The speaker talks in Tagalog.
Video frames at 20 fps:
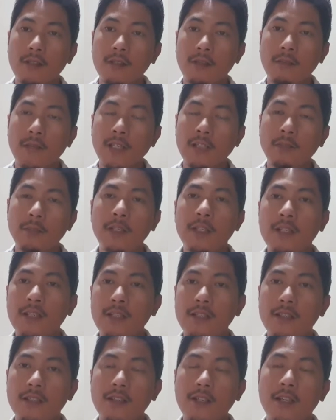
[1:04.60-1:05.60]

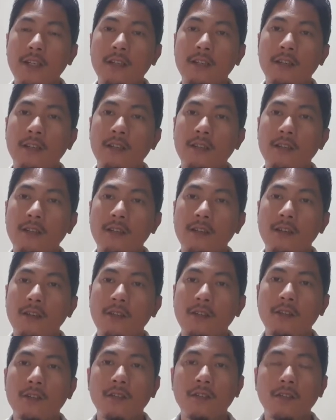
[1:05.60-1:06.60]
experience din
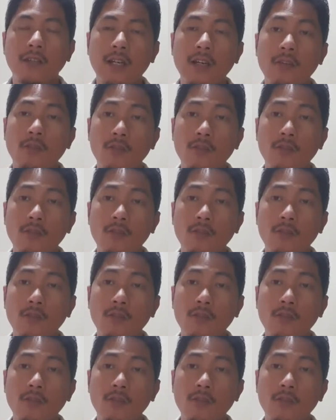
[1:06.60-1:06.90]
ng